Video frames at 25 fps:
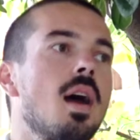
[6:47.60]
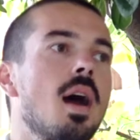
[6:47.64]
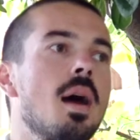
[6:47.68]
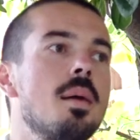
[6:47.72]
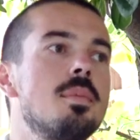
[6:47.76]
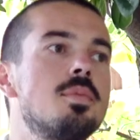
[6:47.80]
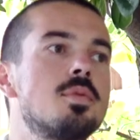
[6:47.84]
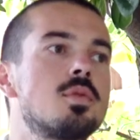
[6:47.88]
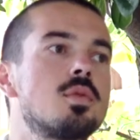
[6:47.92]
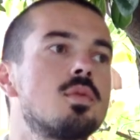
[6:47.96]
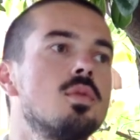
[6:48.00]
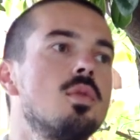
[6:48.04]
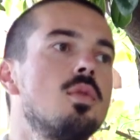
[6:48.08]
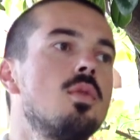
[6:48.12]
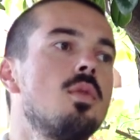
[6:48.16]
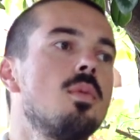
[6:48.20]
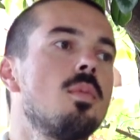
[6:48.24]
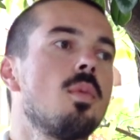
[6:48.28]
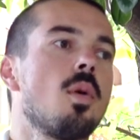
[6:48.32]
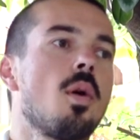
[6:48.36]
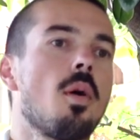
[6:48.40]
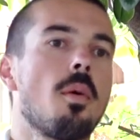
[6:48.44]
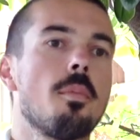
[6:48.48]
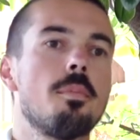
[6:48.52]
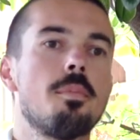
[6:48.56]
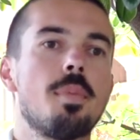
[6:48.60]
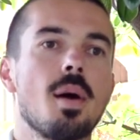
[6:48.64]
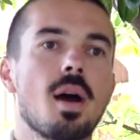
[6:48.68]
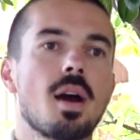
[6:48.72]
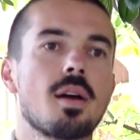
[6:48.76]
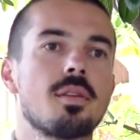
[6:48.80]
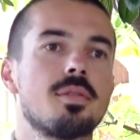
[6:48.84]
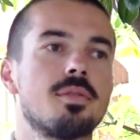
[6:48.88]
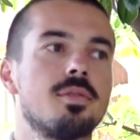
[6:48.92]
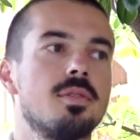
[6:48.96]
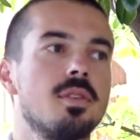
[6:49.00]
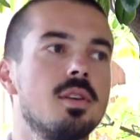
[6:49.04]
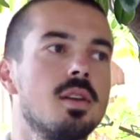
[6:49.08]
absolument
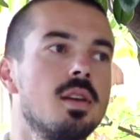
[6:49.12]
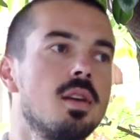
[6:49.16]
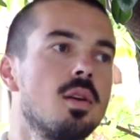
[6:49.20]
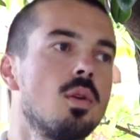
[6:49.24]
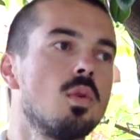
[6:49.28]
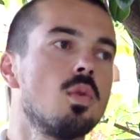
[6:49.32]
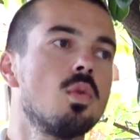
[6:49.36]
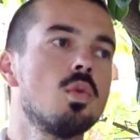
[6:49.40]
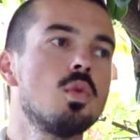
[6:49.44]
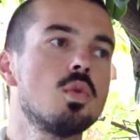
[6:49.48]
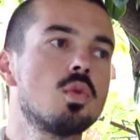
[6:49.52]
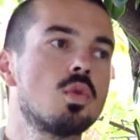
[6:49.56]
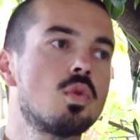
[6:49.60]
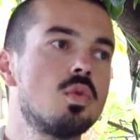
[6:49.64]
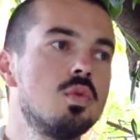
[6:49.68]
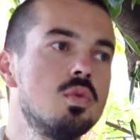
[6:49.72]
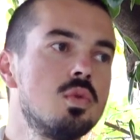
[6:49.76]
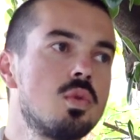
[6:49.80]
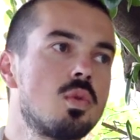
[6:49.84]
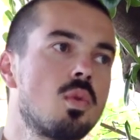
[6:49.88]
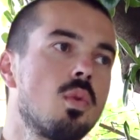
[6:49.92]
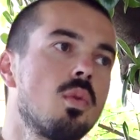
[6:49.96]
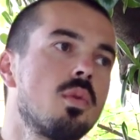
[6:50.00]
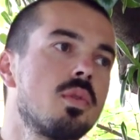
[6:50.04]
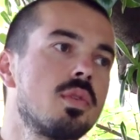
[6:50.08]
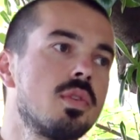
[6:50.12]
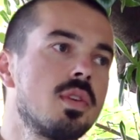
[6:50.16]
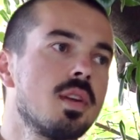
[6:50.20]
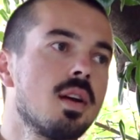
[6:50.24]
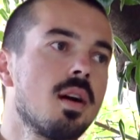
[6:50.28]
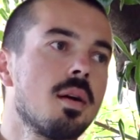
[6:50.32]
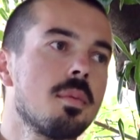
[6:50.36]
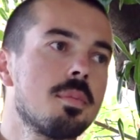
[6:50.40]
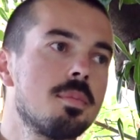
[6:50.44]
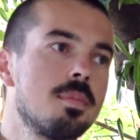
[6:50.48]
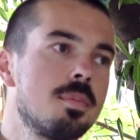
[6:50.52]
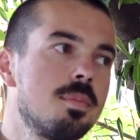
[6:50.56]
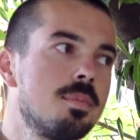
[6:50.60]
parfait, où mm. tout
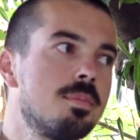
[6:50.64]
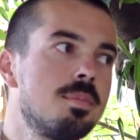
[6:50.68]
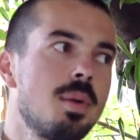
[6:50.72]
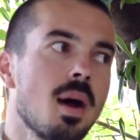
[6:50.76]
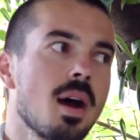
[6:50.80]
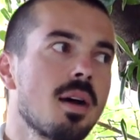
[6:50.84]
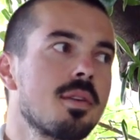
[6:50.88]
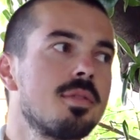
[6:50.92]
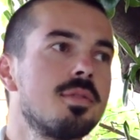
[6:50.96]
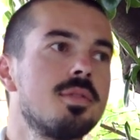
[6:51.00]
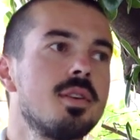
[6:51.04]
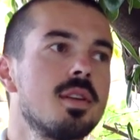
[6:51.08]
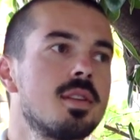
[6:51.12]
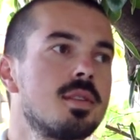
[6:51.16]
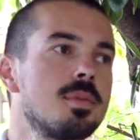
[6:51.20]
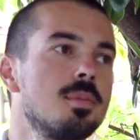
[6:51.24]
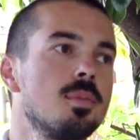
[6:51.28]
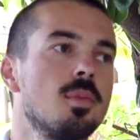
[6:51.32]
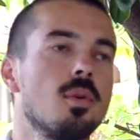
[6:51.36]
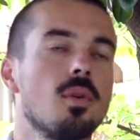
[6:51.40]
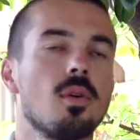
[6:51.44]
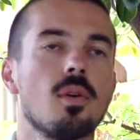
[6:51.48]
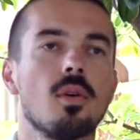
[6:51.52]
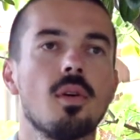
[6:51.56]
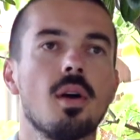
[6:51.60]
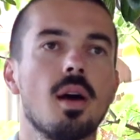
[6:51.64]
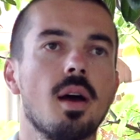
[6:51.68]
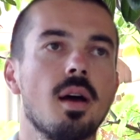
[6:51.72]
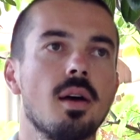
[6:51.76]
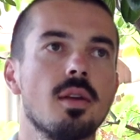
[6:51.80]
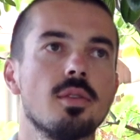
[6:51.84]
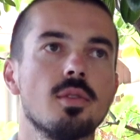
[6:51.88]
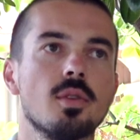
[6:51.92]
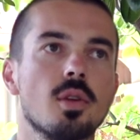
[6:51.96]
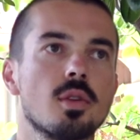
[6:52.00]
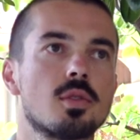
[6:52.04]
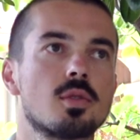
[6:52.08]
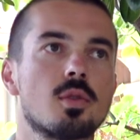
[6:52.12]
convient parfaitement à
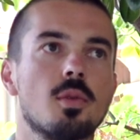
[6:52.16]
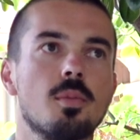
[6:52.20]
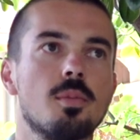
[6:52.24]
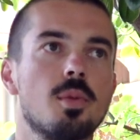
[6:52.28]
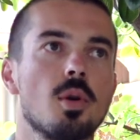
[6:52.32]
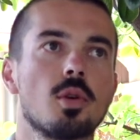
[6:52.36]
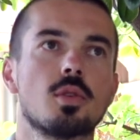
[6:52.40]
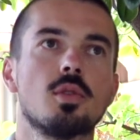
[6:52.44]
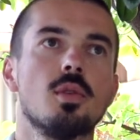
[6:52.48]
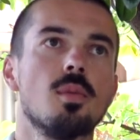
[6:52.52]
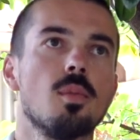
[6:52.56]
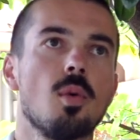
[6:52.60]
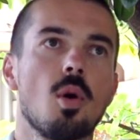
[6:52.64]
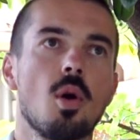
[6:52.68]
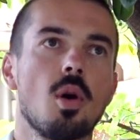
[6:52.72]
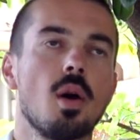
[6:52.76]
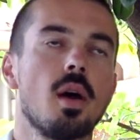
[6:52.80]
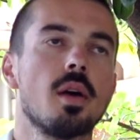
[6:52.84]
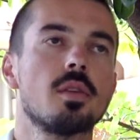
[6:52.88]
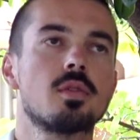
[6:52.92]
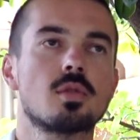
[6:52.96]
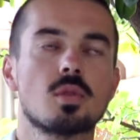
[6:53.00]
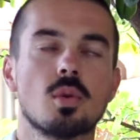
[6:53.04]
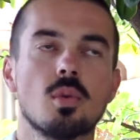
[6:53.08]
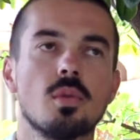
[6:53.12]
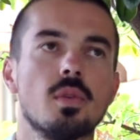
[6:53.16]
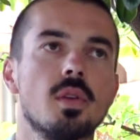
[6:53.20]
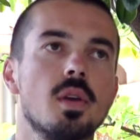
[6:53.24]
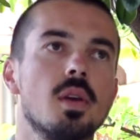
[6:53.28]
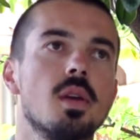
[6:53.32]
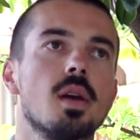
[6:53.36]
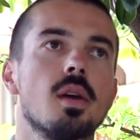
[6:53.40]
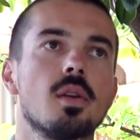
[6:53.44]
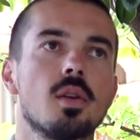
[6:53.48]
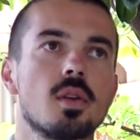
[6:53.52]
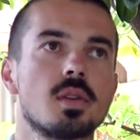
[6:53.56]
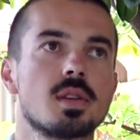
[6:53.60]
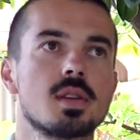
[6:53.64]
notre comportement, à ce qu'on est,
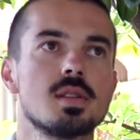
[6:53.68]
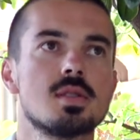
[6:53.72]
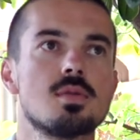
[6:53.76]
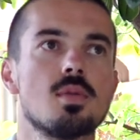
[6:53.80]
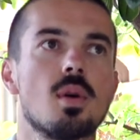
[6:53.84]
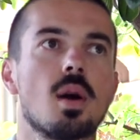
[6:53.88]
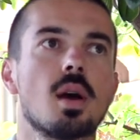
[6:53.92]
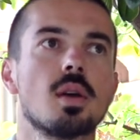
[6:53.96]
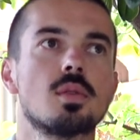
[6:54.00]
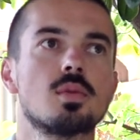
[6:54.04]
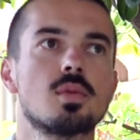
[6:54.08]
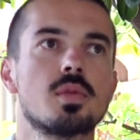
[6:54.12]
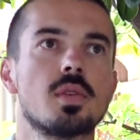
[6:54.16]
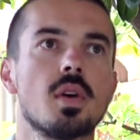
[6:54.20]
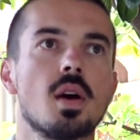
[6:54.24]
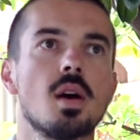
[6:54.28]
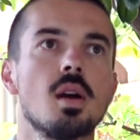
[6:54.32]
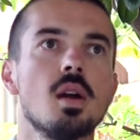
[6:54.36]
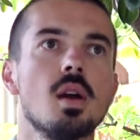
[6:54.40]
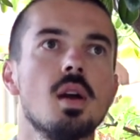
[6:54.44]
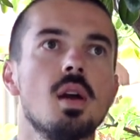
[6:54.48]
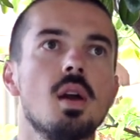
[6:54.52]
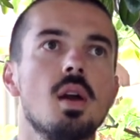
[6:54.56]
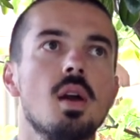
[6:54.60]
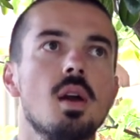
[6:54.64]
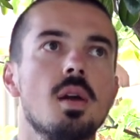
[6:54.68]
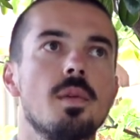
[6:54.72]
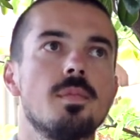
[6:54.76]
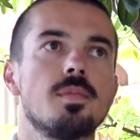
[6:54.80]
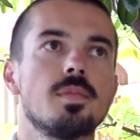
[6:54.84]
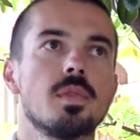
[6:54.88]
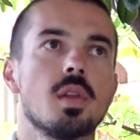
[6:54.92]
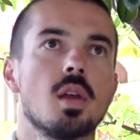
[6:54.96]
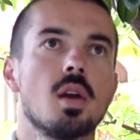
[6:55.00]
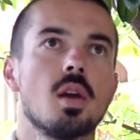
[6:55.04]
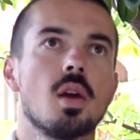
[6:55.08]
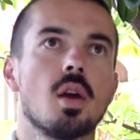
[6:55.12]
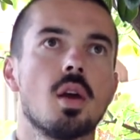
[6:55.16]
à notre histoire, à tout ça.
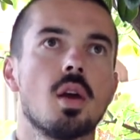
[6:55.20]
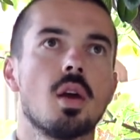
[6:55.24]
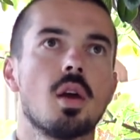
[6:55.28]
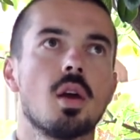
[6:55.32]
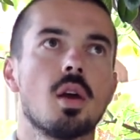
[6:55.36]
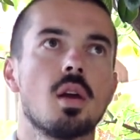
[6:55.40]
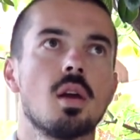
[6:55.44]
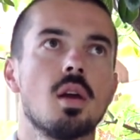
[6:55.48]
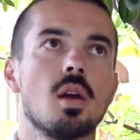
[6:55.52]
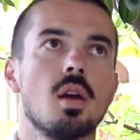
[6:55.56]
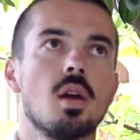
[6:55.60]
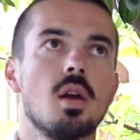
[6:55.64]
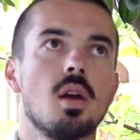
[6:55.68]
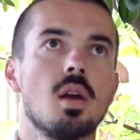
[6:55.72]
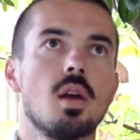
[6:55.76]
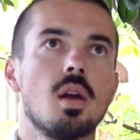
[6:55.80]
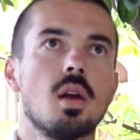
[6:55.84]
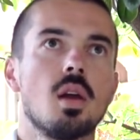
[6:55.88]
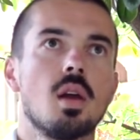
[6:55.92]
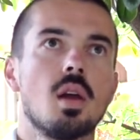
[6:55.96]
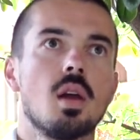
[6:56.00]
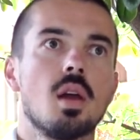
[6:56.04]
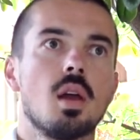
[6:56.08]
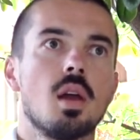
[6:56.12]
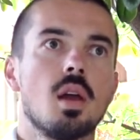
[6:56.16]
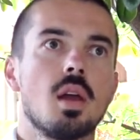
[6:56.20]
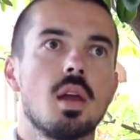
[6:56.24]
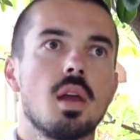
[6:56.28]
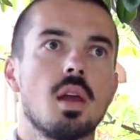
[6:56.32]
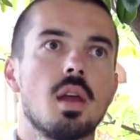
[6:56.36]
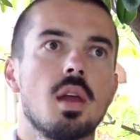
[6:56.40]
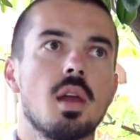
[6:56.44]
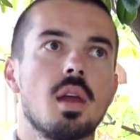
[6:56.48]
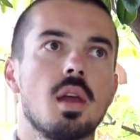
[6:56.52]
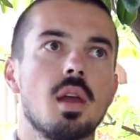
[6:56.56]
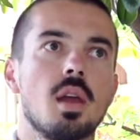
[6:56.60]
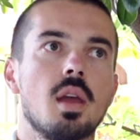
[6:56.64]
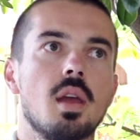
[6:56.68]
Euh,
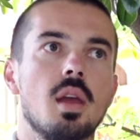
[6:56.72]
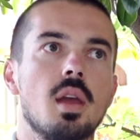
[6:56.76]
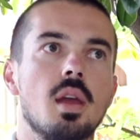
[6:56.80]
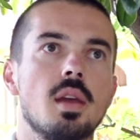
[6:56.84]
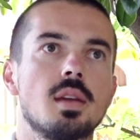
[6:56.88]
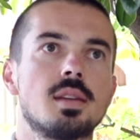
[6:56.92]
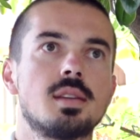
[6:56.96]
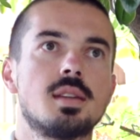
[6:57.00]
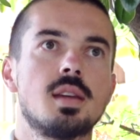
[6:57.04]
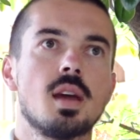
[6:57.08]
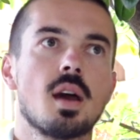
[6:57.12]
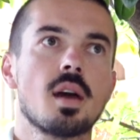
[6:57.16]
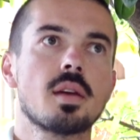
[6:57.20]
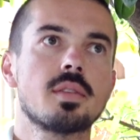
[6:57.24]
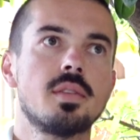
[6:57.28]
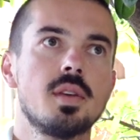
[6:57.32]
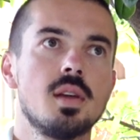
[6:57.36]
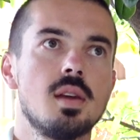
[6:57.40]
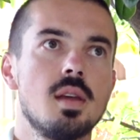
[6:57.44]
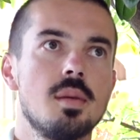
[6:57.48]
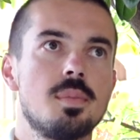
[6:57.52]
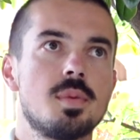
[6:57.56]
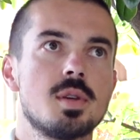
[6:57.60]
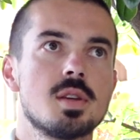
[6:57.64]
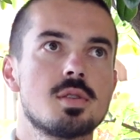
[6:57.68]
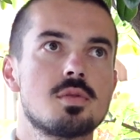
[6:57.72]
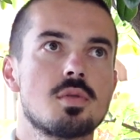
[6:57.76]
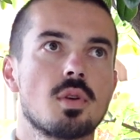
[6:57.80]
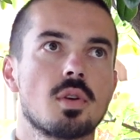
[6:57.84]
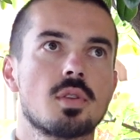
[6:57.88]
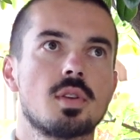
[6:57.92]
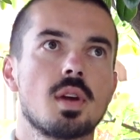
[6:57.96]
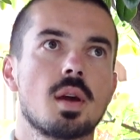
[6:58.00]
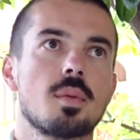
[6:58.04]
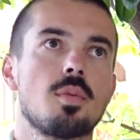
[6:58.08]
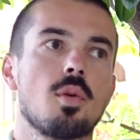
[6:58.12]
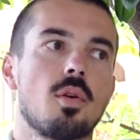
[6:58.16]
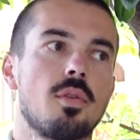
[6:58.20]
et garder les pieds sur
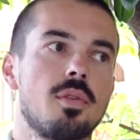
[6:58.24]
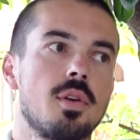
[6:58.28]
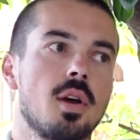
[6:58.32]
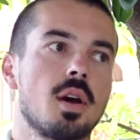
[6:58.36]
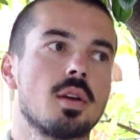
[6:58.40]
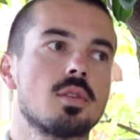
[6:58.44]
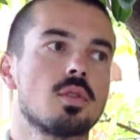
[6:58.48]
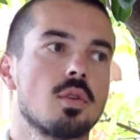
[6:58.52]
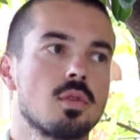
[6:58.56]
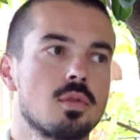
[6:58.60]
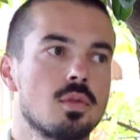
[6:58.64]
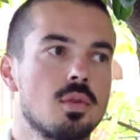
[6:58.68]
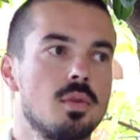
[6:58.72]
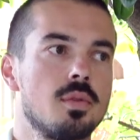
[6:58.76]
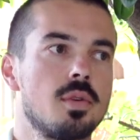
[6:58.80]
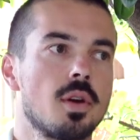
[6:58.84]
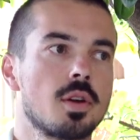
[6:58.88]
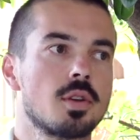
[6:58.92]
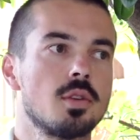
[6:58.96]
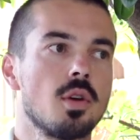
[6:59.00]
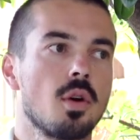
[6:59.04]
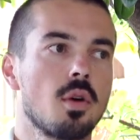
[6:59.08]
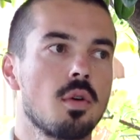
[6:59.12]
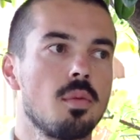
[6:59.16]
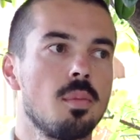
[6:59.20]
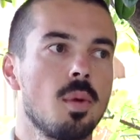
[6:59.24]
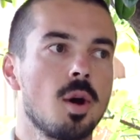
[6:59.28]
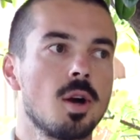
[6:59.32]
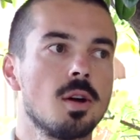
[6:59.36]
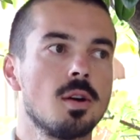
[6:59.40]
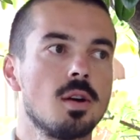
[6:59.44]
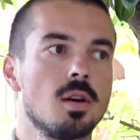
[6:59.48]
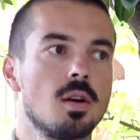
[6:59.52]
terre pour faire attention aux facteurs humains.